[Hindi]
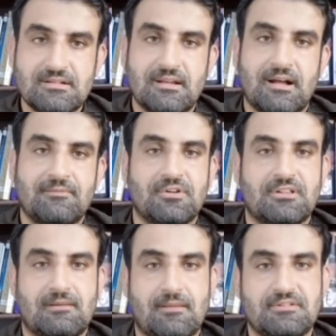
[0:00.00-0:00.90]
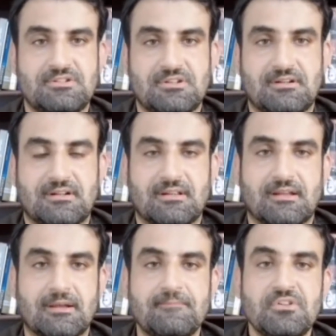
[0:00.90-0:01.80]
करें हम वो किताब आपसे शेयर कर
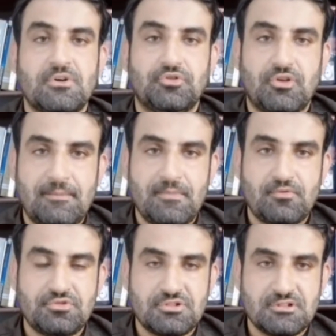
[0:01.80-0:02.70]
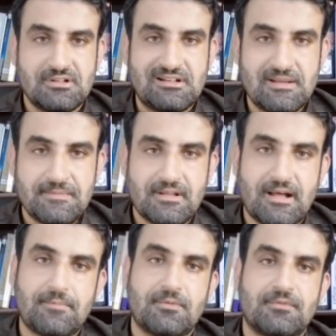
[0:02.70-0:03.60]
देंगे तो अब मैं कुछ टिप्स
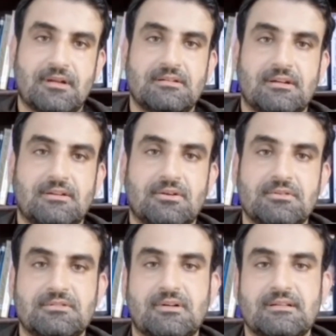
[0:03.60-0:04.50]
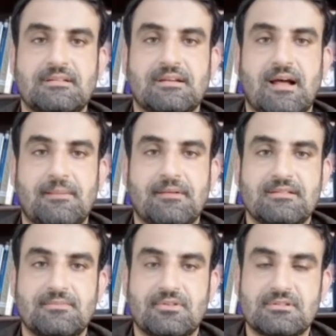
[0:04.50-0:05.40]
आपको बताना चाहता हूँ इस हवाले से कि आप
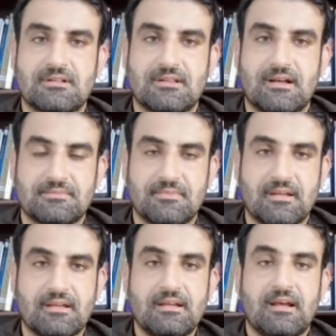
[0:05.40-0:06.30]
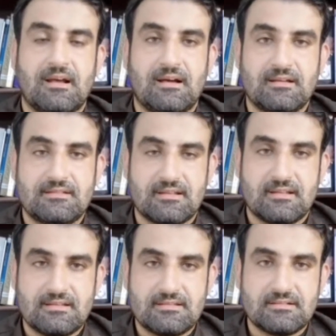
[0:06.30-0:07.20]
कैसे मौसर अंदाज में इसके
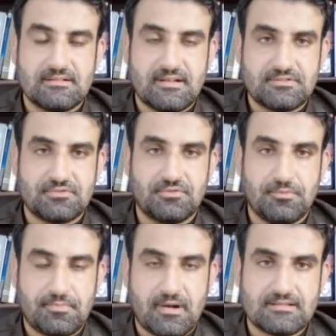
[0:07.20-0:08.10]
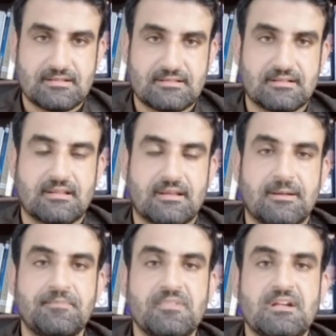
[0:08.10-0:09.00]
इस टेस्ट को पास कर सकते हैं